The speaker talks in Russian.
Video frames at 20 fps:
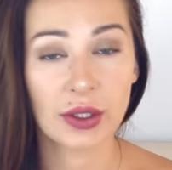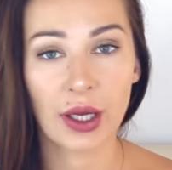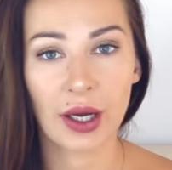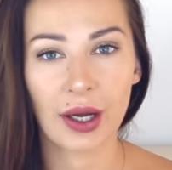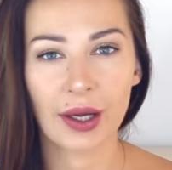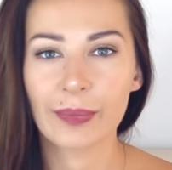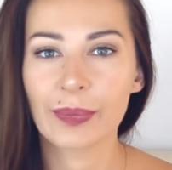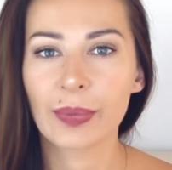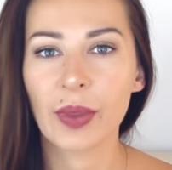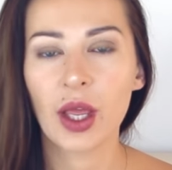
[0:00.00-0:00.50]

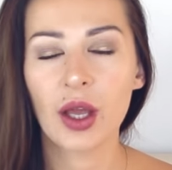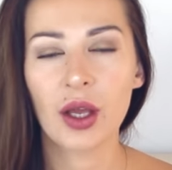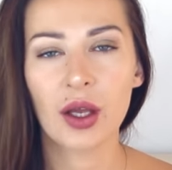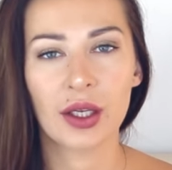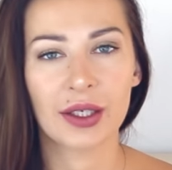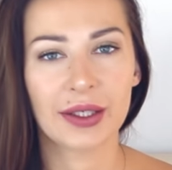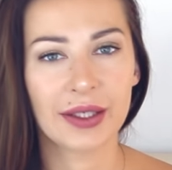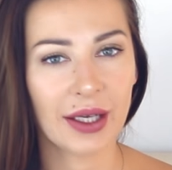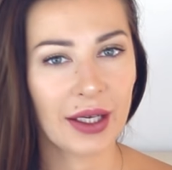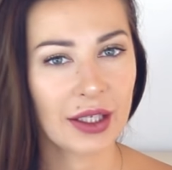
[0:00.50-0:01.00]
Да,
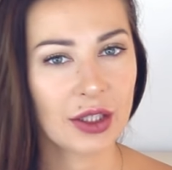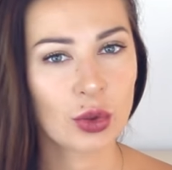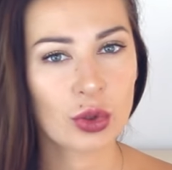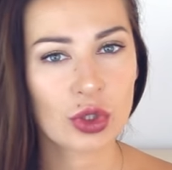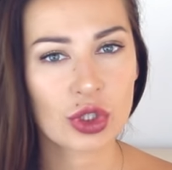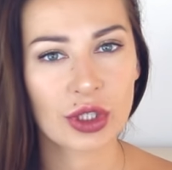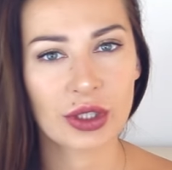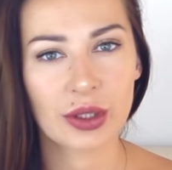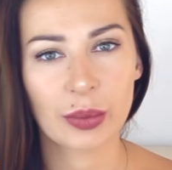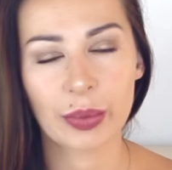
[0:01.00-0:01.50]
я
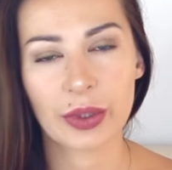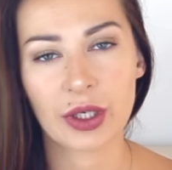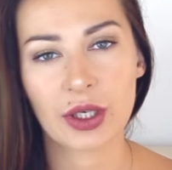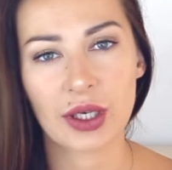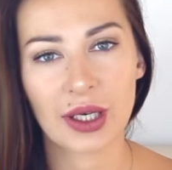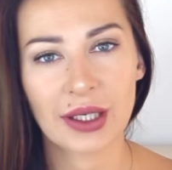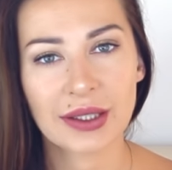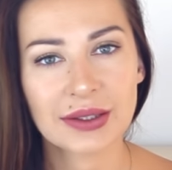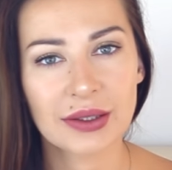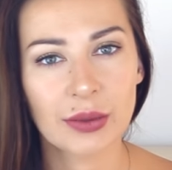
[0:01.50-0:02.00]
тоже это
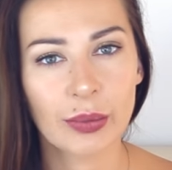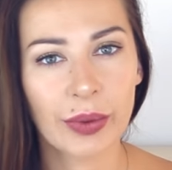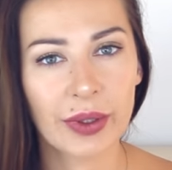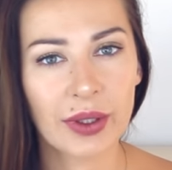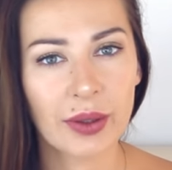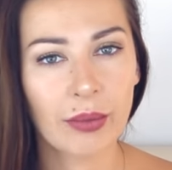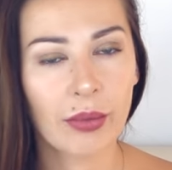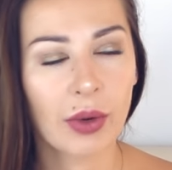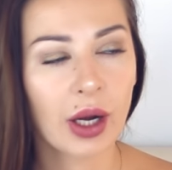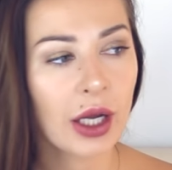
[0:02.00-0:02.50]
прекрасно
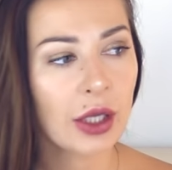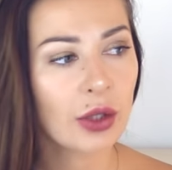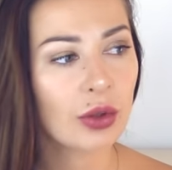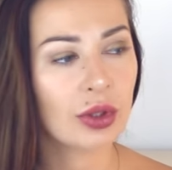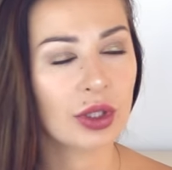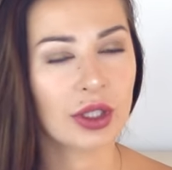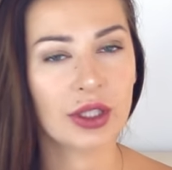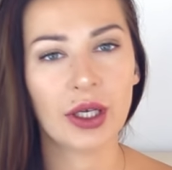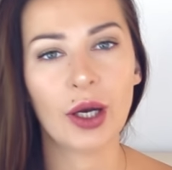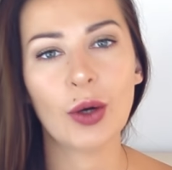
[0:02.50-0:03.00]

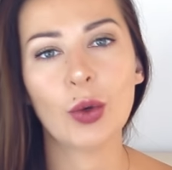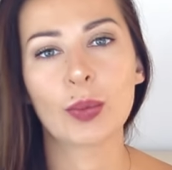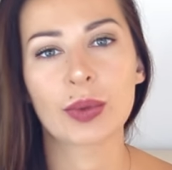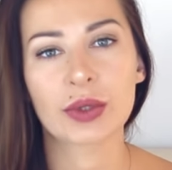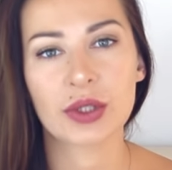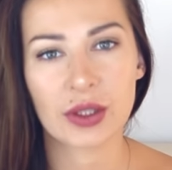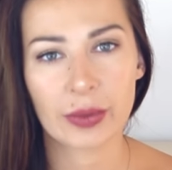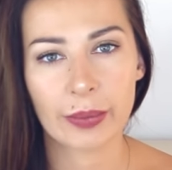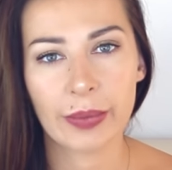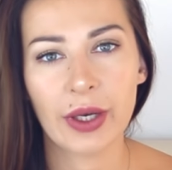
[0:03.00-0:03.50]
понимаю, и я
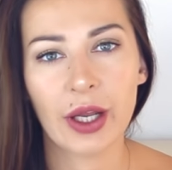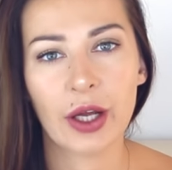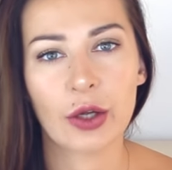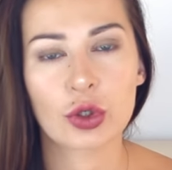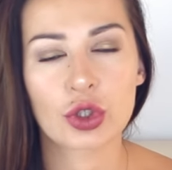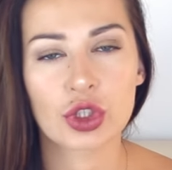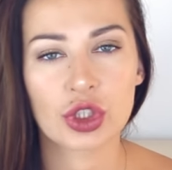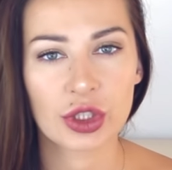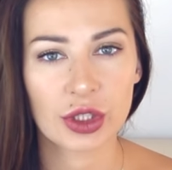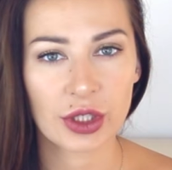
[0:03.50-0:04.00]

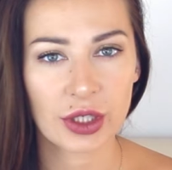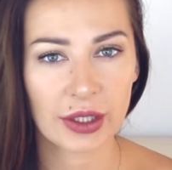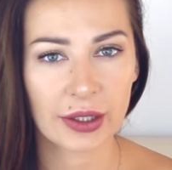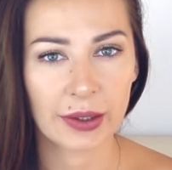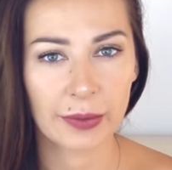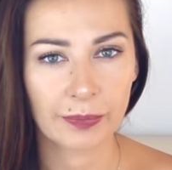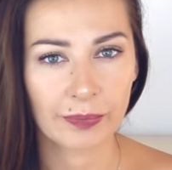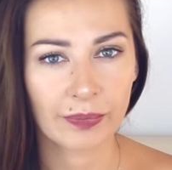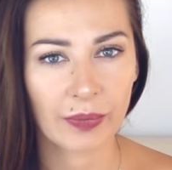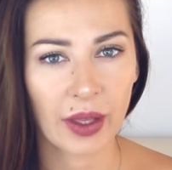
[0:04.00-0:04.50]
употребляю
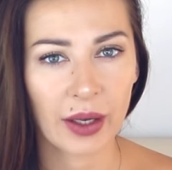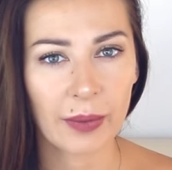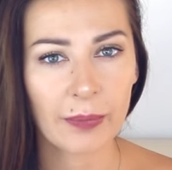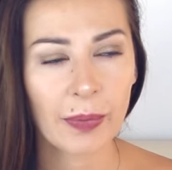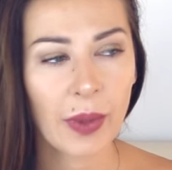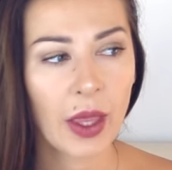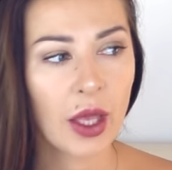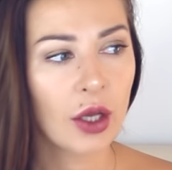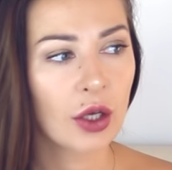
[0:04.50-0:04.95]
жиры, да,